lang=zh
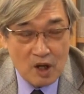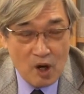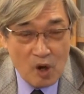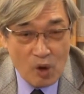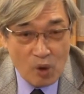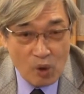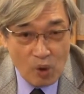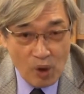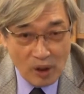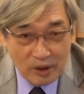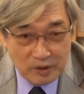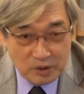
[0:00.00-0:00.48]

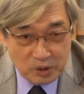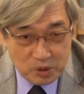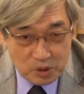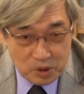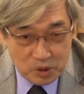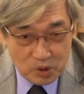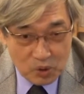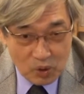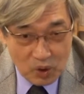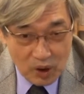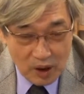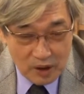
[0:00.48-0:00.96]
换句
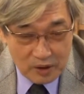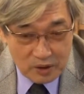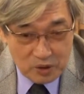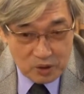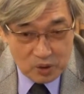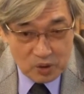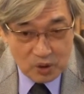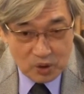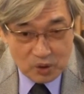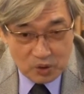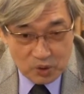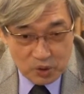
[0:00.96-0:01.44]
话
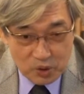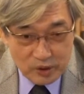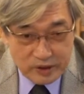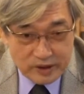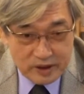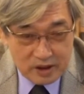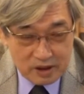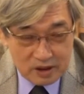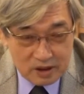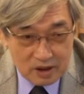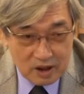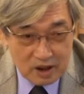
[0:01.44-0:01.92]
说，闰
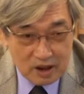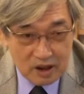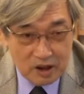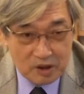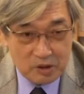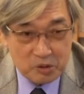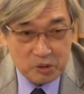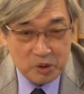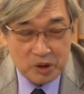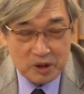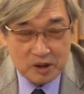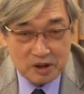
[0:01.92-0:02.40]
十二
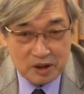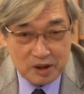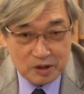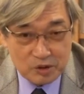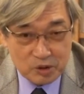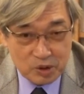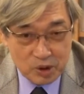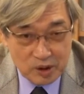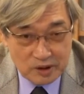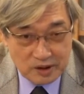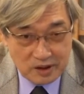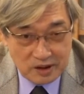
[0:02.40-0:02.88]
月的
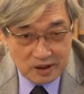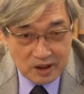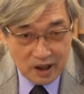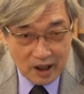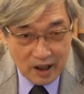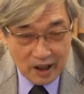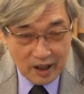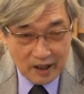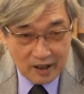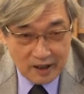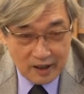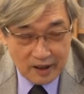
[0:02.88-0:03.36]
存
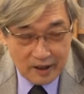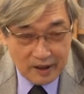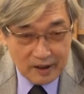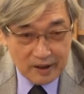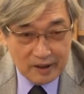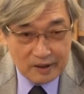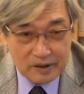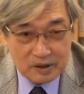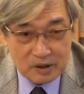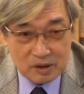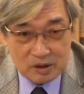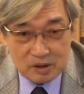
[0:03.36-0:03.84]
在，
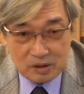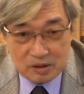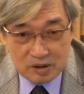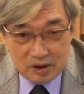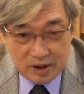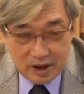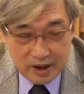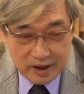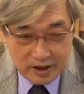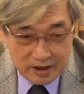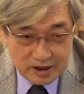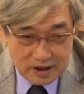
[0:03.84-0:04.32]
就
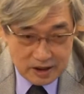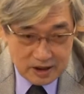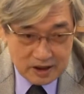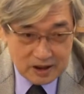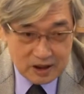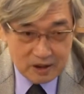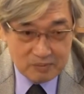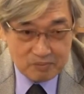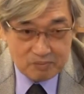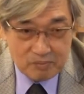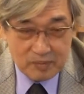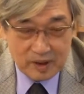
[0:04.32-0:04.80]
可以
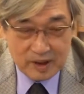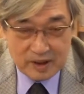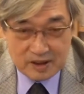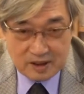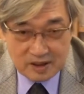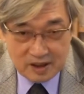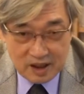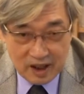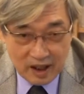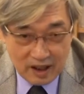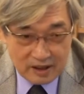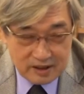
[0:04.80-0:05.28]
证明
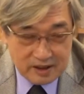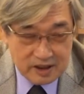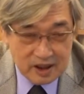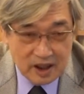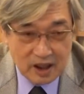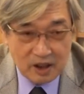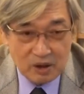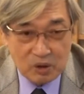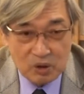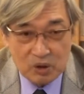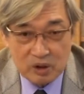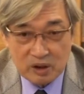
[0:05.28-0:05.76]
长
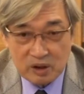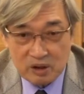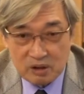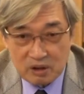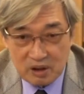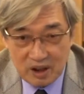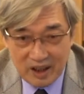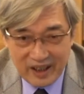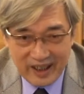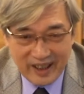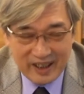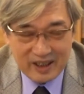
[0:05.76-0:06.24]
江会有
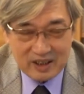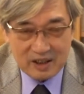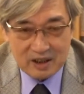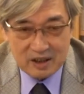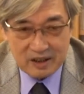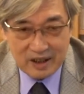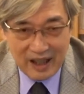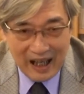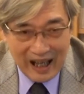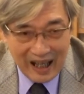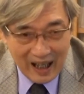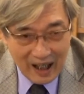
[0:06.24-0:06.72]
两个
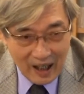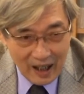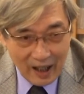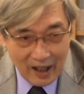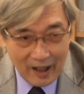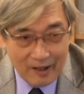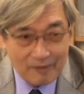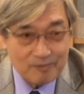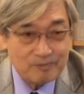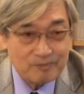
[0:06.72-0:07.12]
大寒。